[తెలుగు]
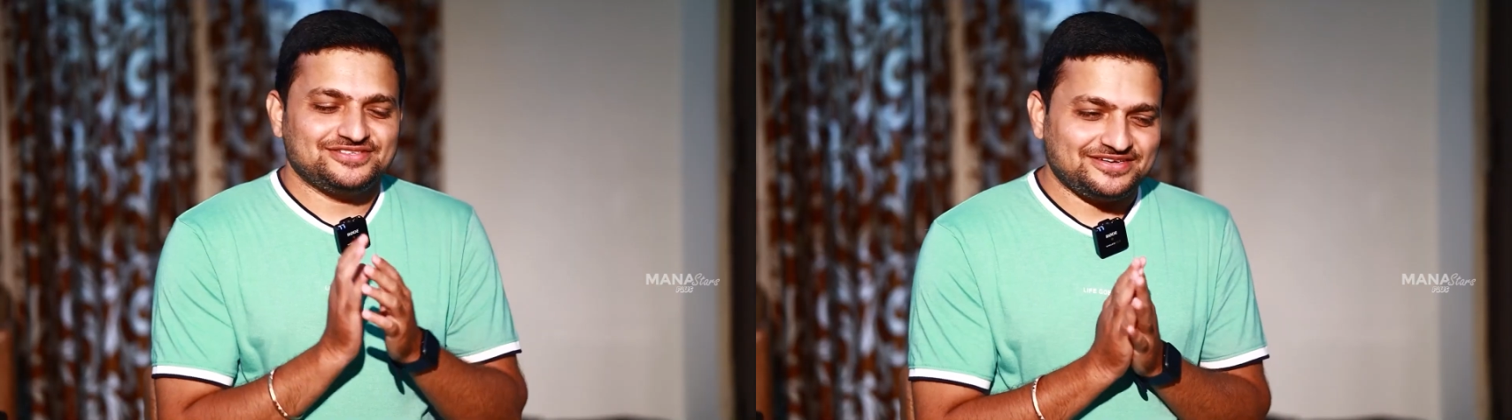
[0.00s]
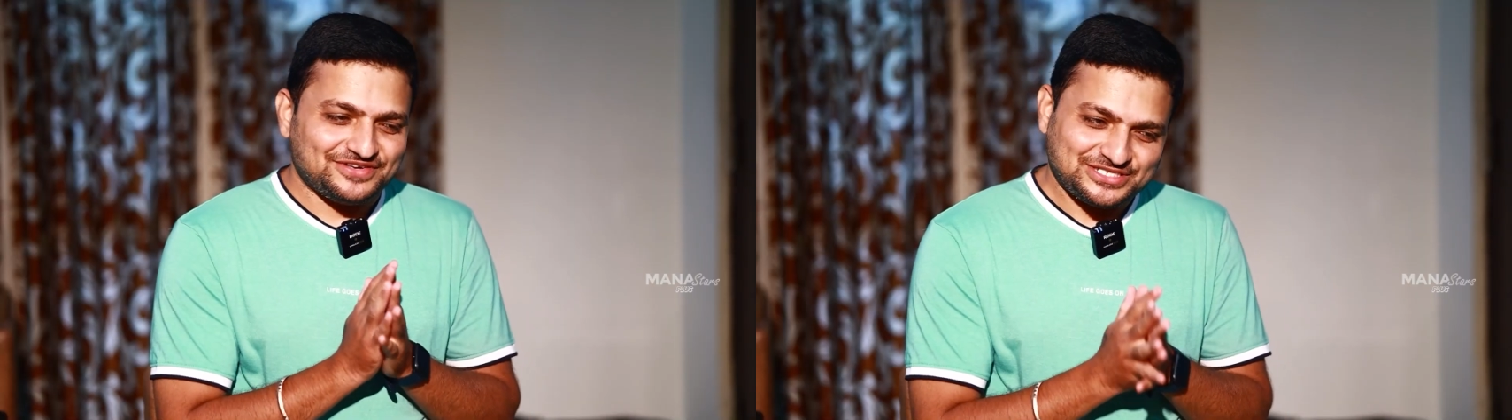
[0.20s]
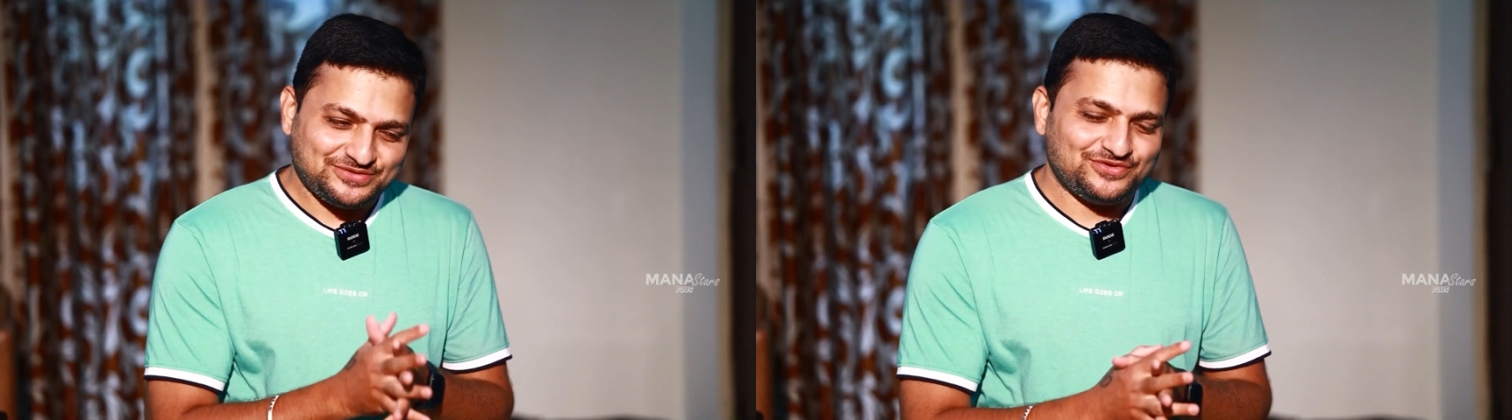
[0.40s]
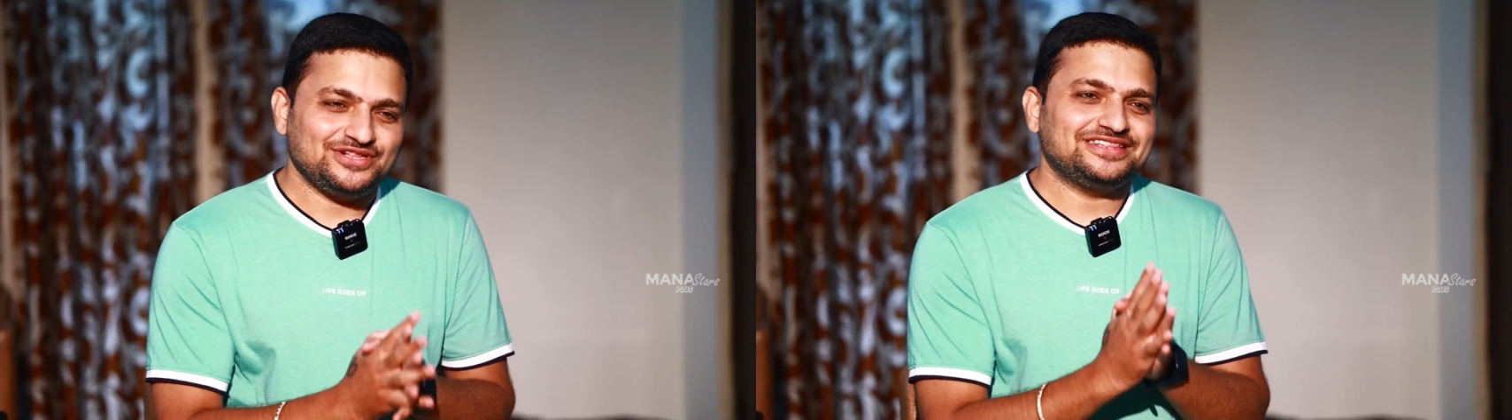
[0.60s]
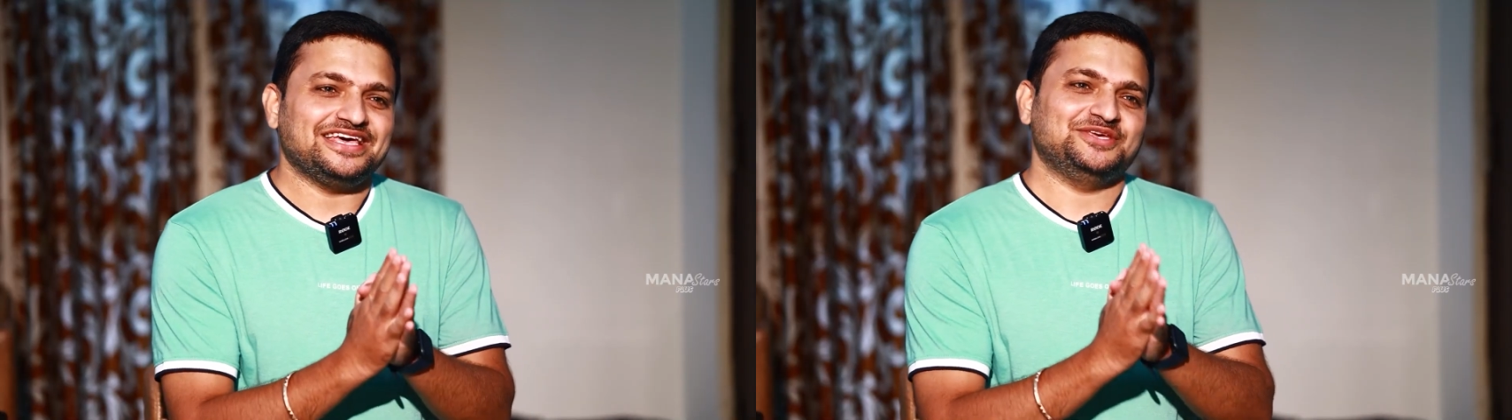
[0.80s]
సార్ ఫస్ట్ ఆఫ్
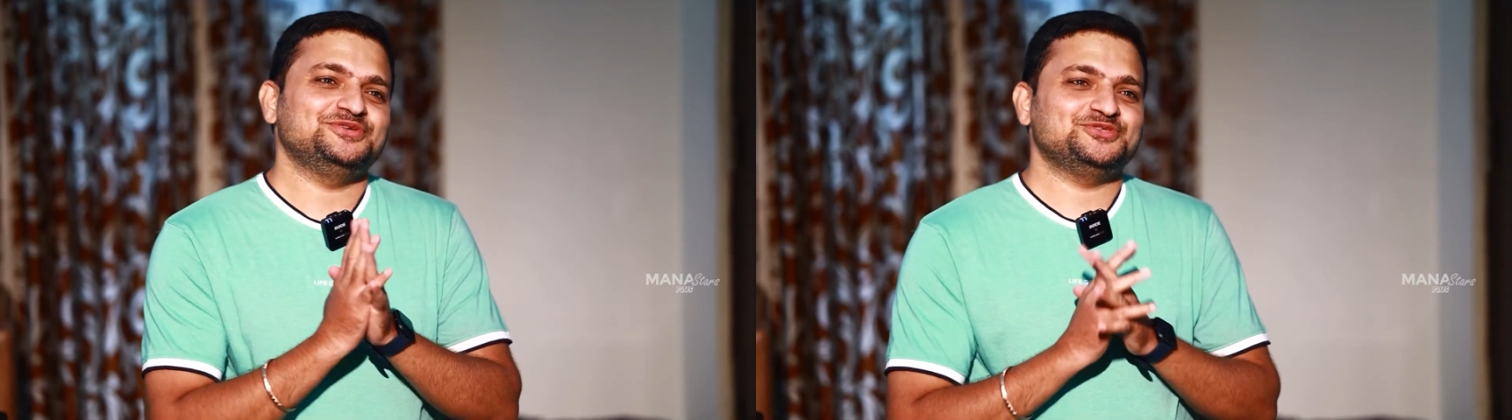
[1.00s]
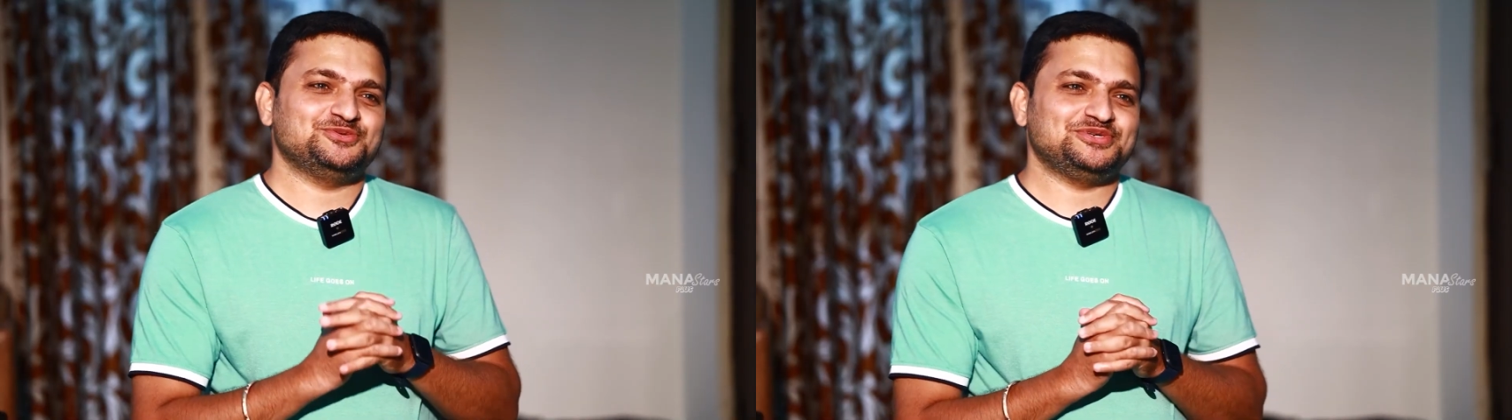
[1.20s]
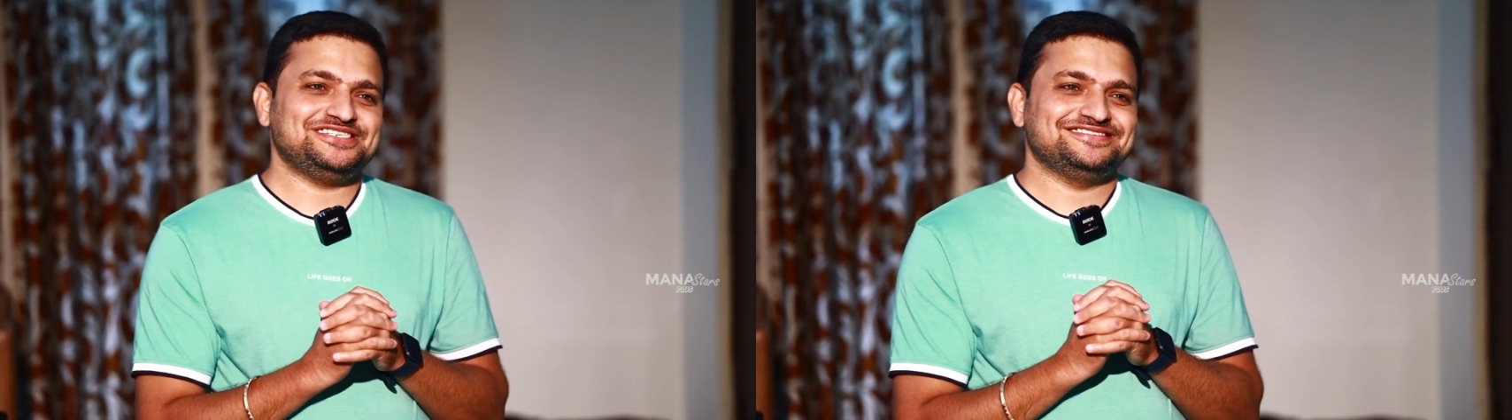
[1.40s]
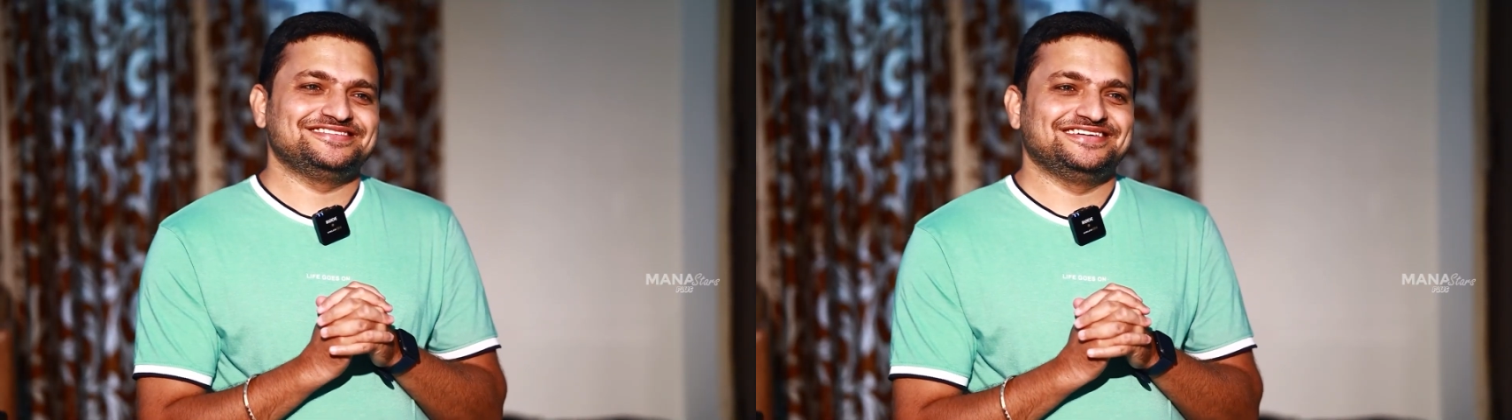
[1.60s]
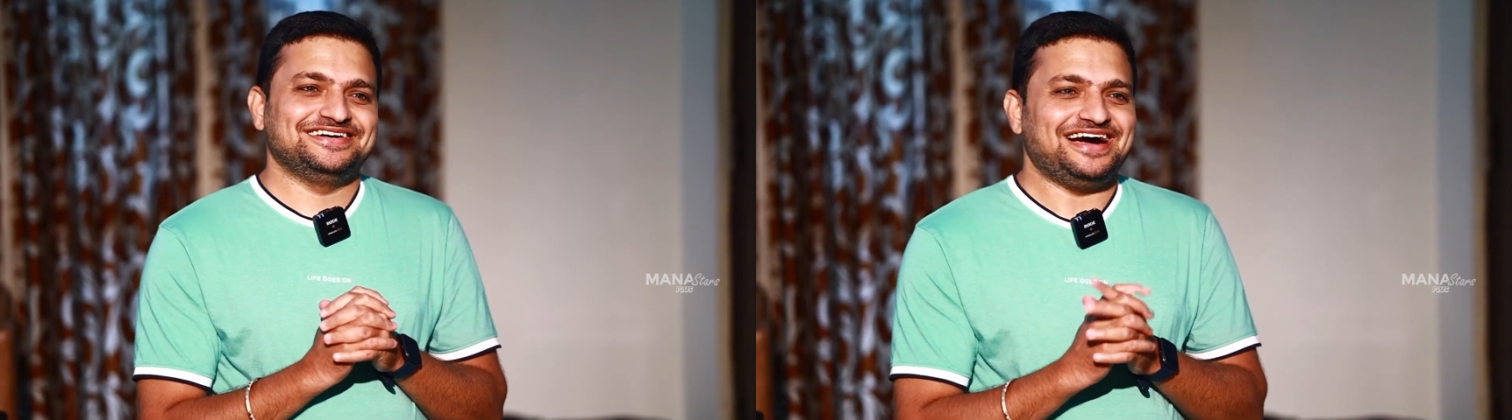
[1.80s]
ఆల్ థ్యాంక్ యూ సో మచ్
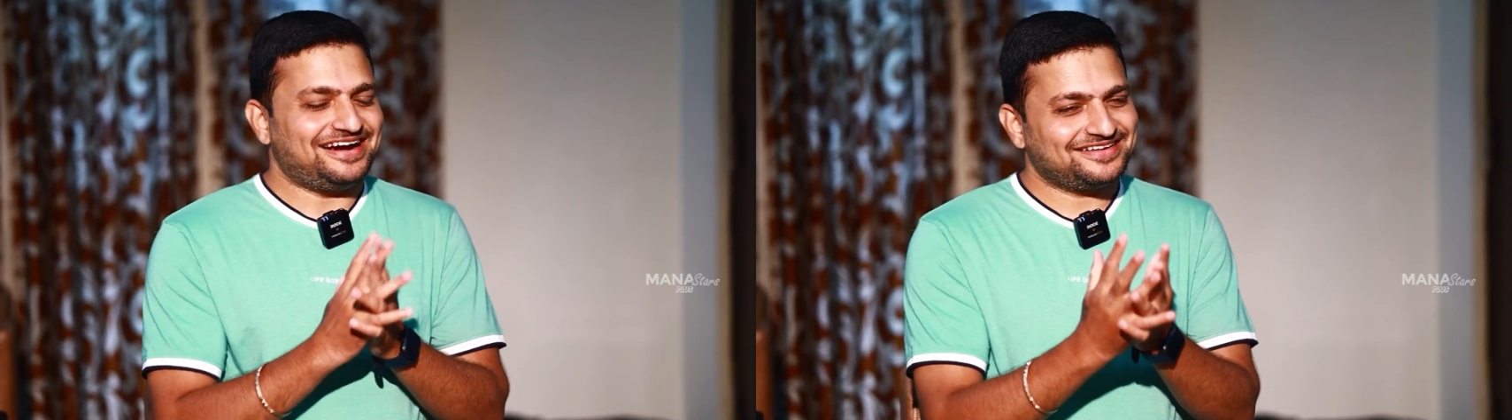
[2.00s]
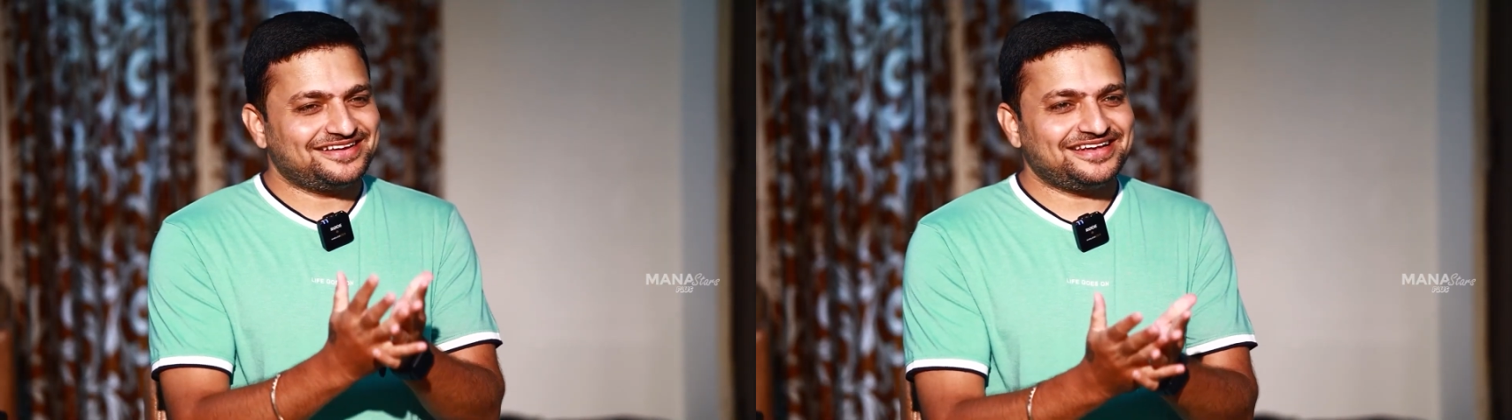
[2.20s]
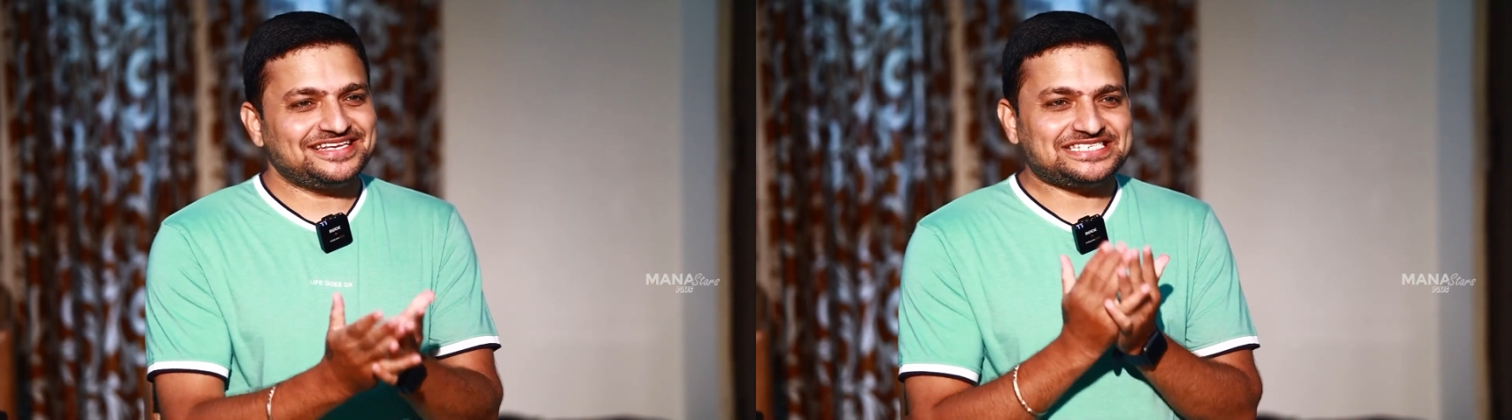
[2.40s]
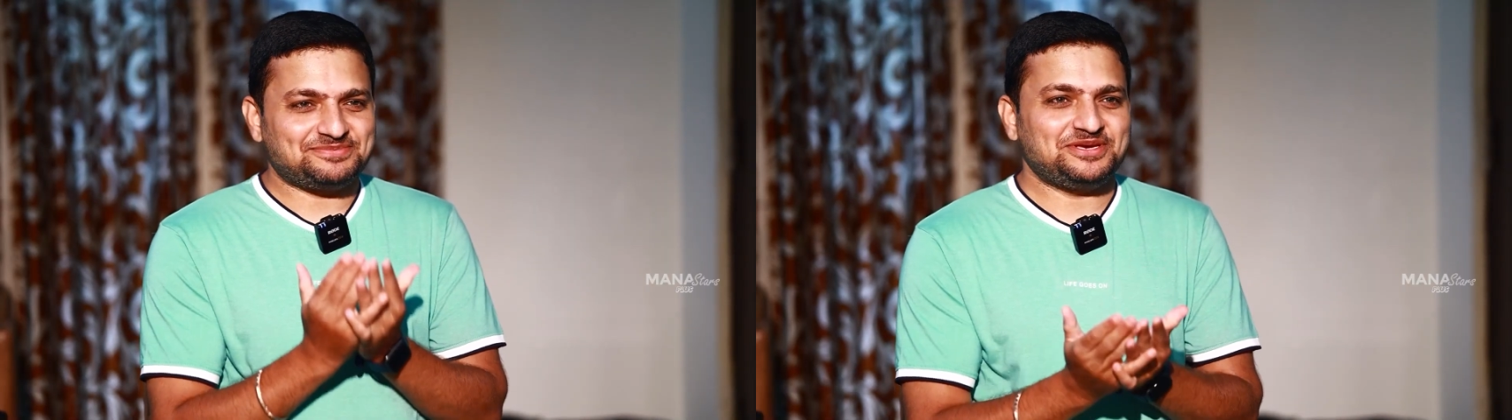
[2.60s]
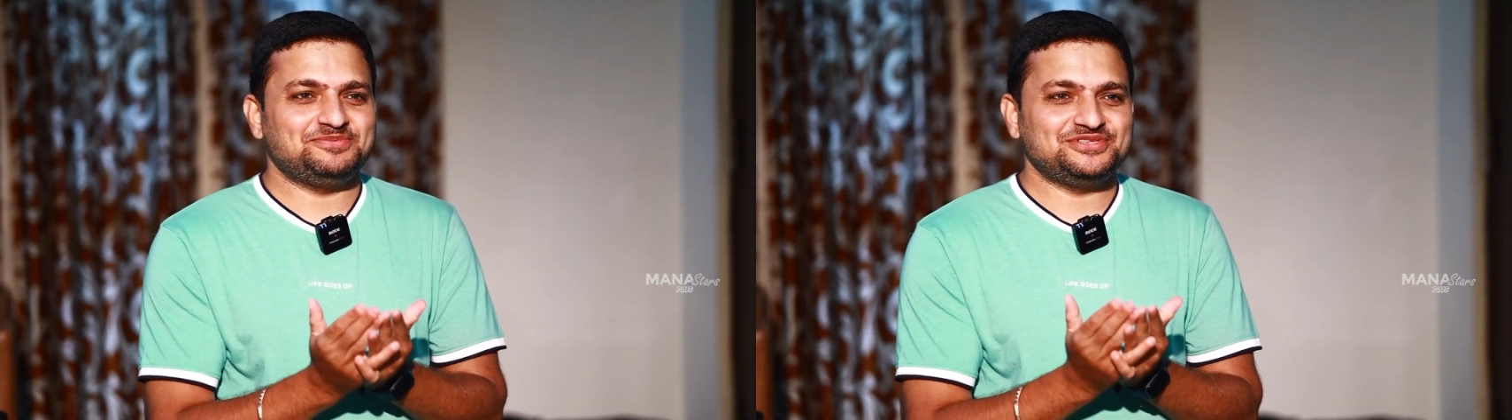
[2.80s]
అడగగానే
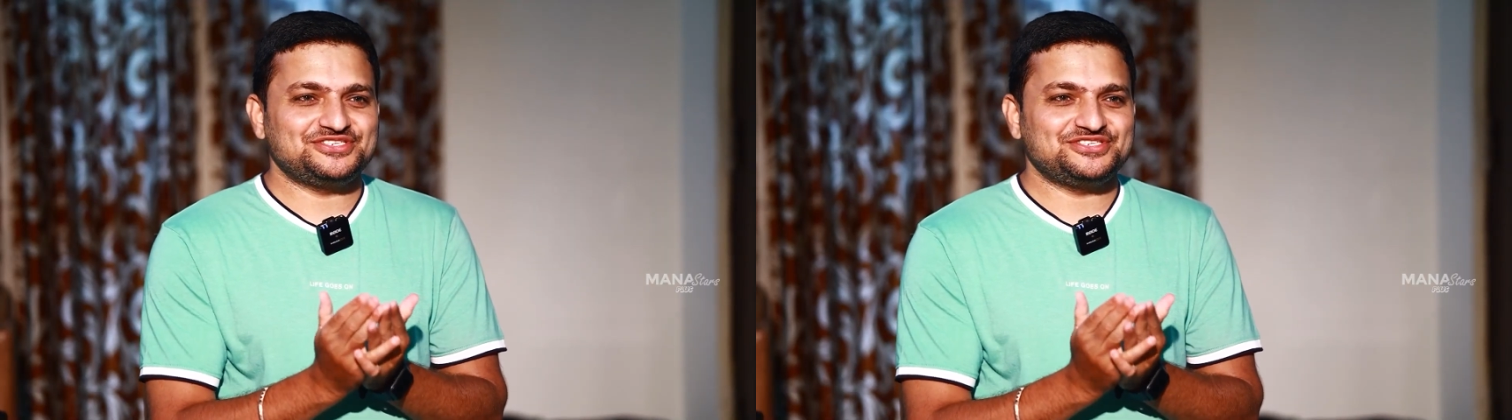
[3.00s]
సమయం